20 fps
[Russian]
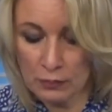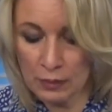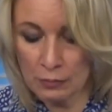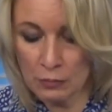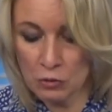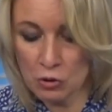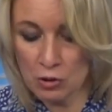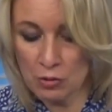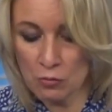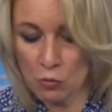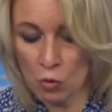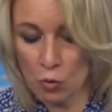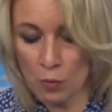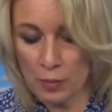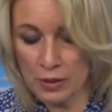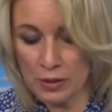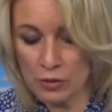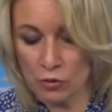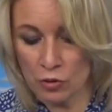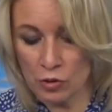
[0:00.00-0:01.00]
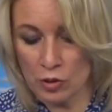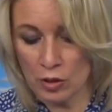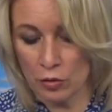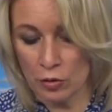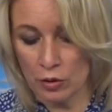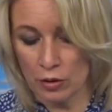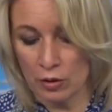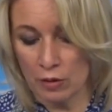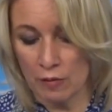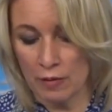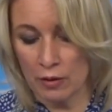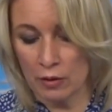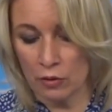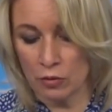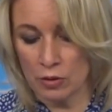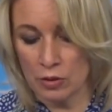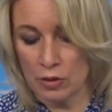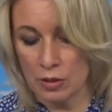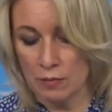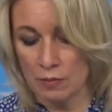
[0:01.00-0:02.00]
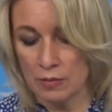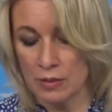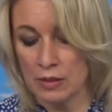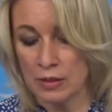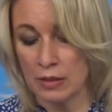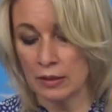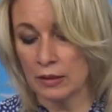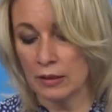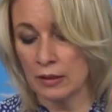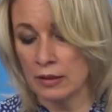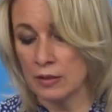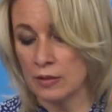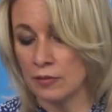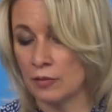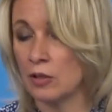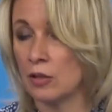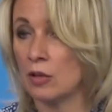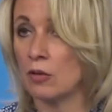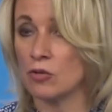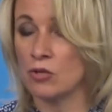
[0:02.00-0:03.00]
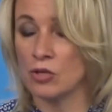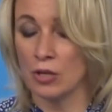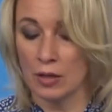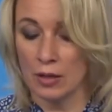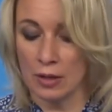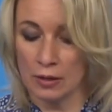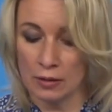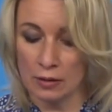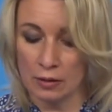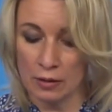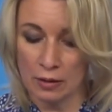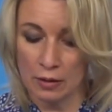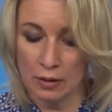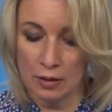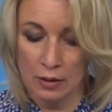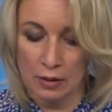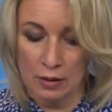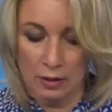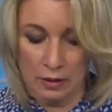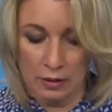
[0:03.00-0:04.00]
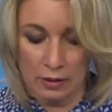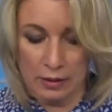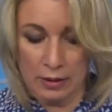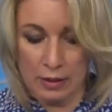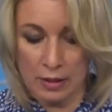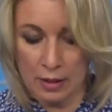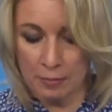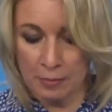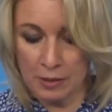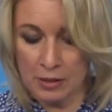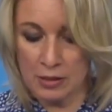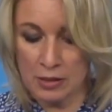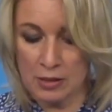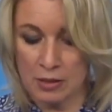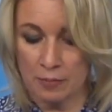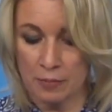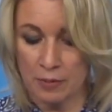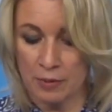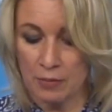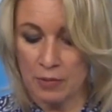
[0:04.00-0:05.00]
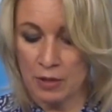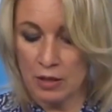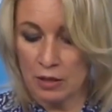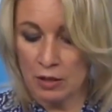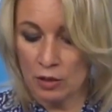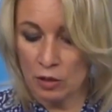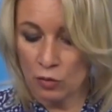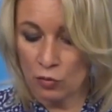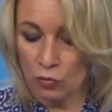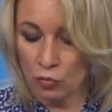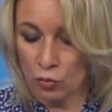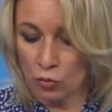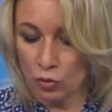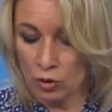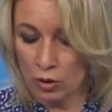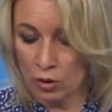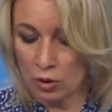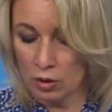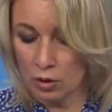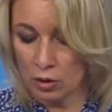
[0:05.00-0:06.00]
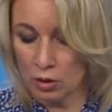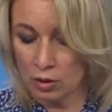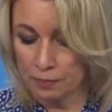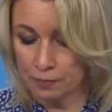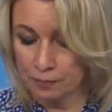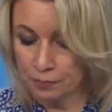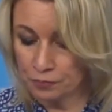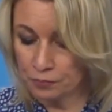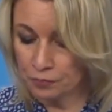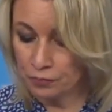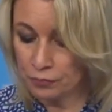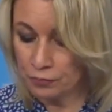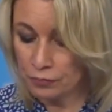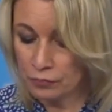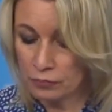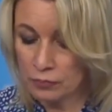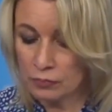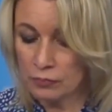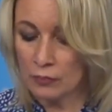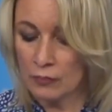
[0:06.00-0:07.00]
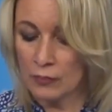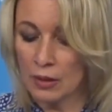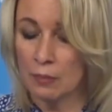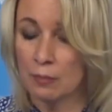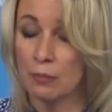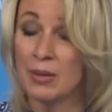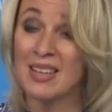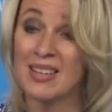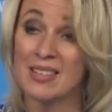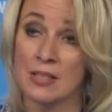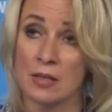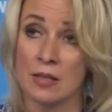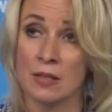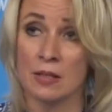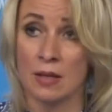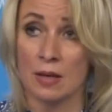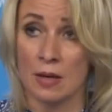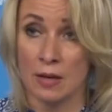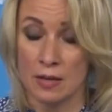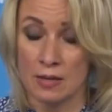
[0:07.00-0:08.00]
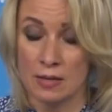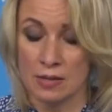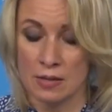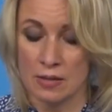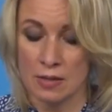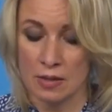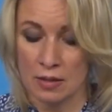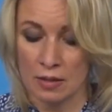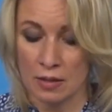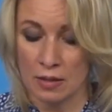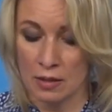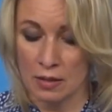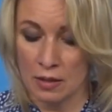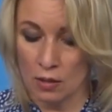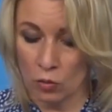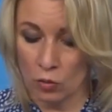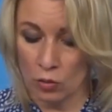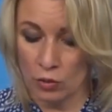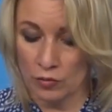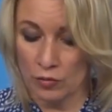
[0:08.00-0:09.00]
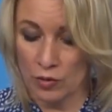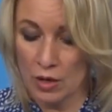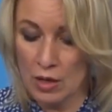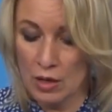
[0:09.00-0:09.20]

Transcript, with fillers: Мы считаем комплекс трехсторонних договоренностей без альтернативной дорожной карты для процесса примирения двух э, братских для России народов.